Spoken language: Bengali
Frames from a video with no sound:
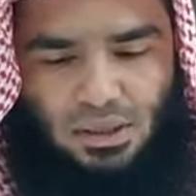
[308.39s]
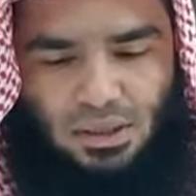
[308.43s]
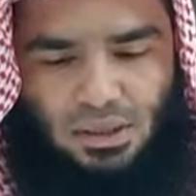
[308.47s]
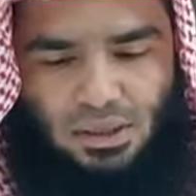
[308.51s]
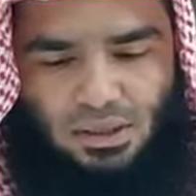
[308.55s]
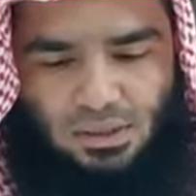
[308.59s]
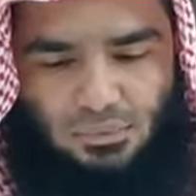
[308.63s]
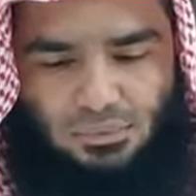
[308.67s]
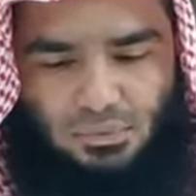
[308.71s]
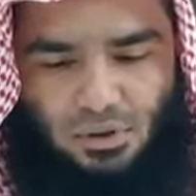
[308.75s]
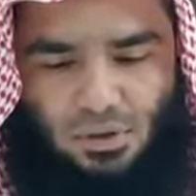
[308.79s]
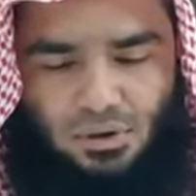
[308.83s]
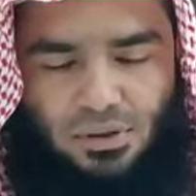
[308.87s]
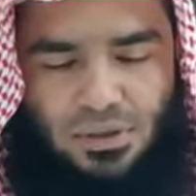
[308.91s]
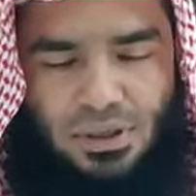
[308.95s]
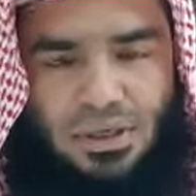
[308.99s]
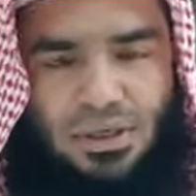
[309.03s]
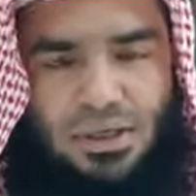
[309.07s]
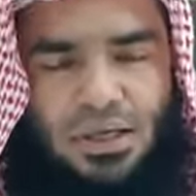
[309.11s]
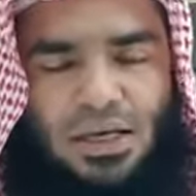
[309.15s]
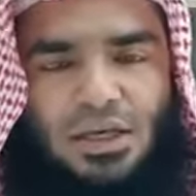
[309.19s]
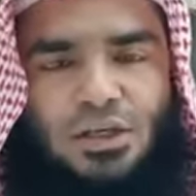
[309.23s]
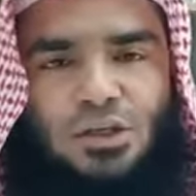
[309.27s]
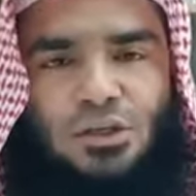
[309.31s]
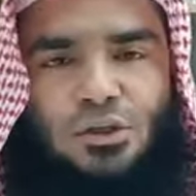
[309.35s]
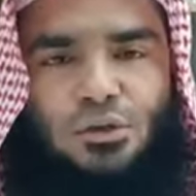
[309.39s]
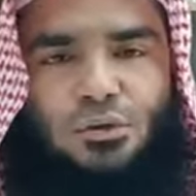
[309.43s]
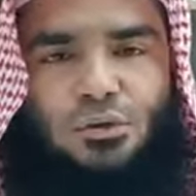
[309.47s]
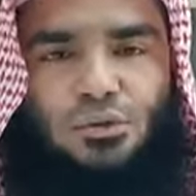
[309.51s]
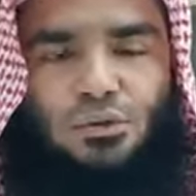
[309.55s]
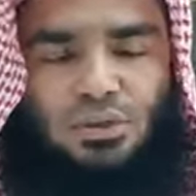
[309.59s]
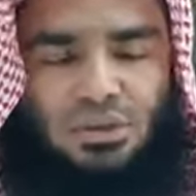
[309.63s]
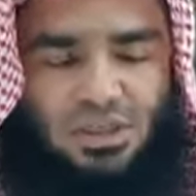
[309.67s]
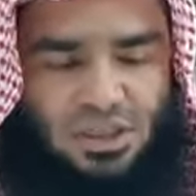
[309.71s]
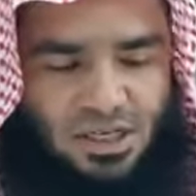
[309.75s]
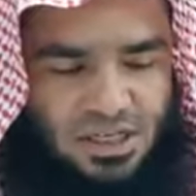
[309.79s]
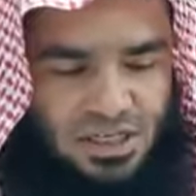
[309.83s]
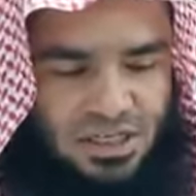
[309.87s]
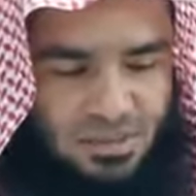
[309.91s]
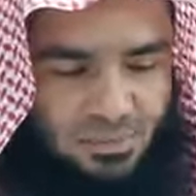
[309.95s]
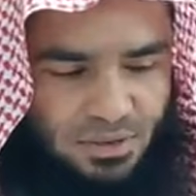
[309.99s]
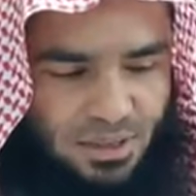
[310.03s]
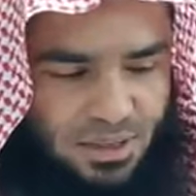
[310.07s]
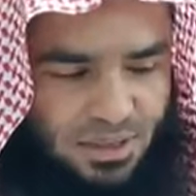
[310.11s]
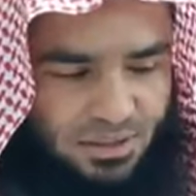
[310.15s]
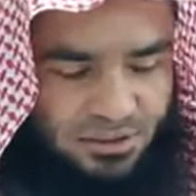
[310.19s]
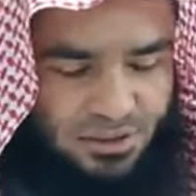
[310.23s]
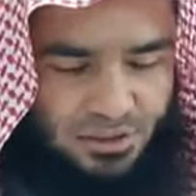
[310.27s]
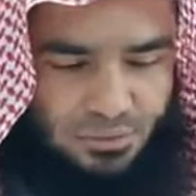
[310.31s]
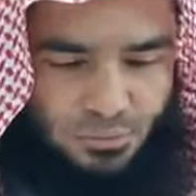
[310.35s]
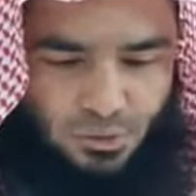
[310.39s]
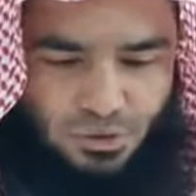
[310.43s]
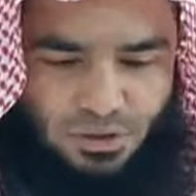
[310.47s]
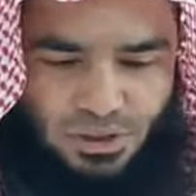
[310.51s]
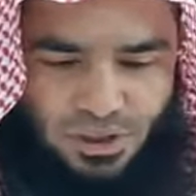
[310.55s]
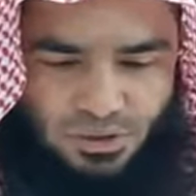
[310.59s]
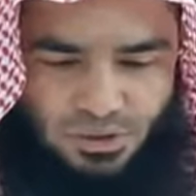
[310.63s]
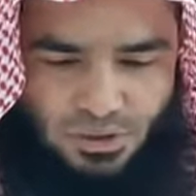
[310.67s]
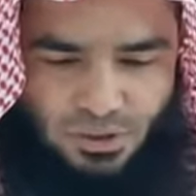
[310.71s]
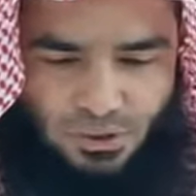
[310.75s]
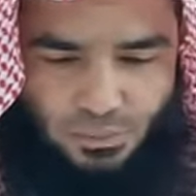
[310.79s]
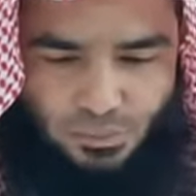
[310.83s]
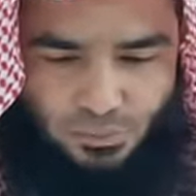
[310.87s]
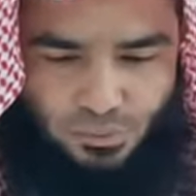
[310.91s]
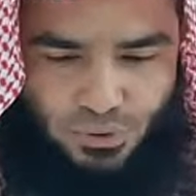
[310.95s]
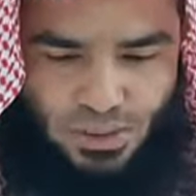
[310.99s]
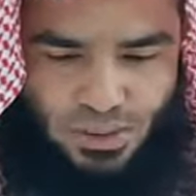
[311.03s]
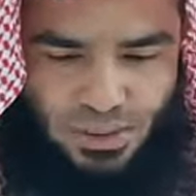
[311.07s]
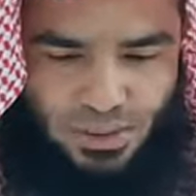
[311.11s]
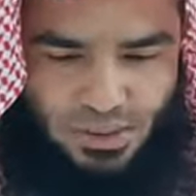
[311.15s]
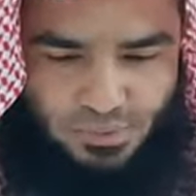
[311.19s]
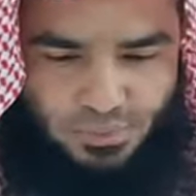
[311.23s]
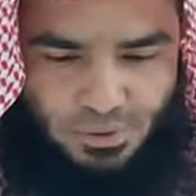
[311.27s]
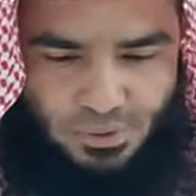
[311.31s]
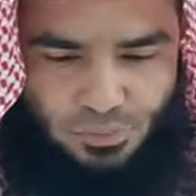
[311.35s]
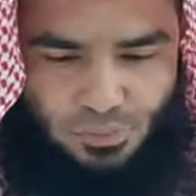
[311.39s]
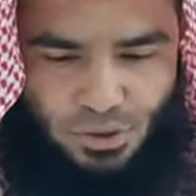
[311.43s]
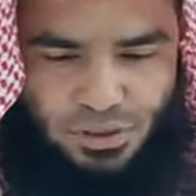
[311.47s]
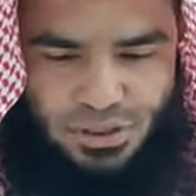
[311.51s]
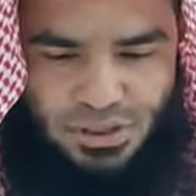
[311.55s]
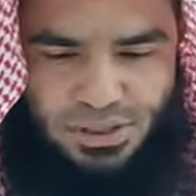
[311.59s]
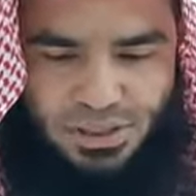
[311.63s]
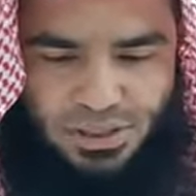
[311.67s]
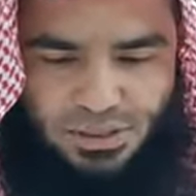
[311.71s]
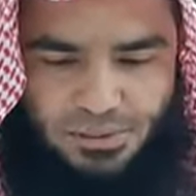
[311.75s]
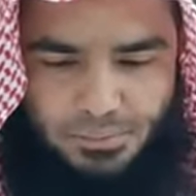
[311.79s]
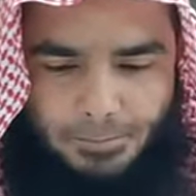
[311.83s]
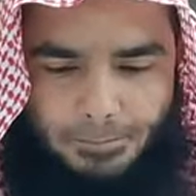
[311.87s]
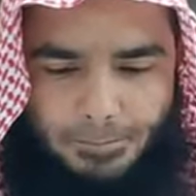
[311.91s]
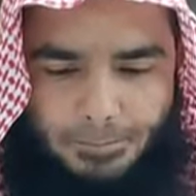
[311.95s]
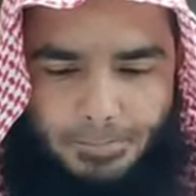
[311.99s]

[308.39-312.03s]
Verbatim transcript: আলিমরনের একশত তিরিশ নম্বর আয়তের মধ্যে আল্লাহ রবুল্লা আলমিন বলছেন